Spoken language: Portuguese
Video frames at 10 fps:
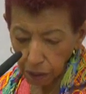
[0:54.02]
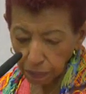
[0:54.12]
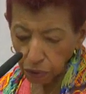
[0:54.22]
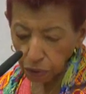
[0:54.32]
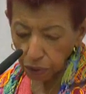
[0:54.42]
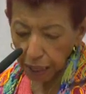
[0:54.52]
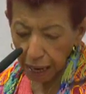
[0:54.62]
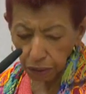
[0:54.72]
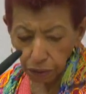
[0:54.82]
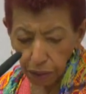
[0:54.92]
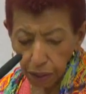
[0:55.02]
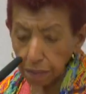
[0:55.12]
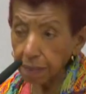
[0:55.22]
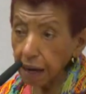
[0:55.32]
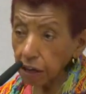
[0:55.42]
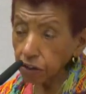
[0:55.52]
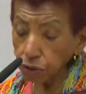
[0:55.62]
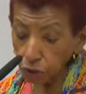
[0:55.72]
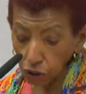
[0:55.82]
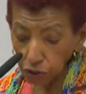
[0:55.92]
Por outro lado, mais de
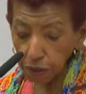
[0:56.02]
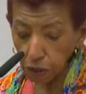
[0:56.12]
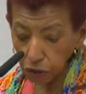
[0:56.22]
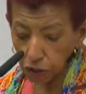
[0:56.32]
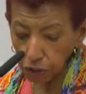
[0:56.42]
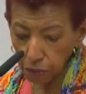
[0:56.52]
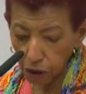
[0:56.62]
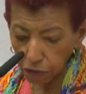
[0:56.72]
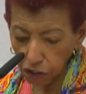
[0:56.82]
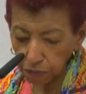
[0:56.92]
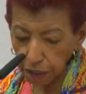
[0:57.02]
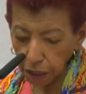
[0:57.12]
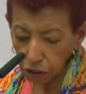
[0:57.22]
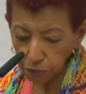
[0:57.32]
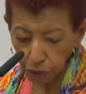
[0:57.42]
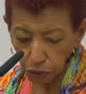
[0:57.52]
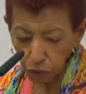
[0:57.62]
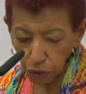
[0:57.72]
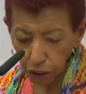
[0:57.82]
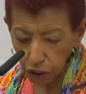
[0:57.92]
2 milhões de imóveis de pequenos
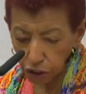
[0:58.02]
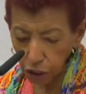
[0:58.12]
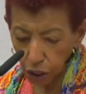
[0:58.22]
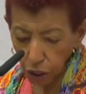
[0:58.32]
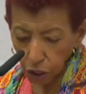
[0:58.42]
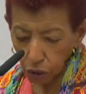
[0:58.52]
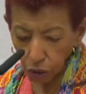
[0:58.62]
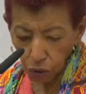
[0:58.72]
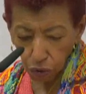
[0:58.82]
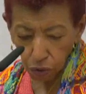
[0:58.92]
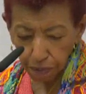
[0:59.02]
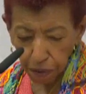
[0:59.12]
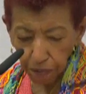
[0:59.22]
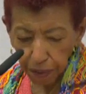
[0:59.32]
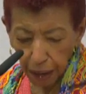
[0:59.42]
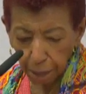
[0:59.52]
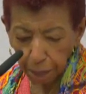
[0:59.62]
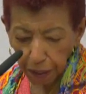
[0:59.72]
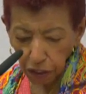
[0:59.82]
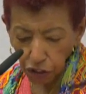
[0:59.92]
produtores ocupam
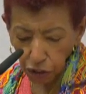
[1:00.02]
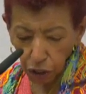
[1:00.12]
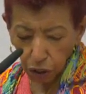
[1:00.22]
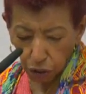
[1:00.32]
apenas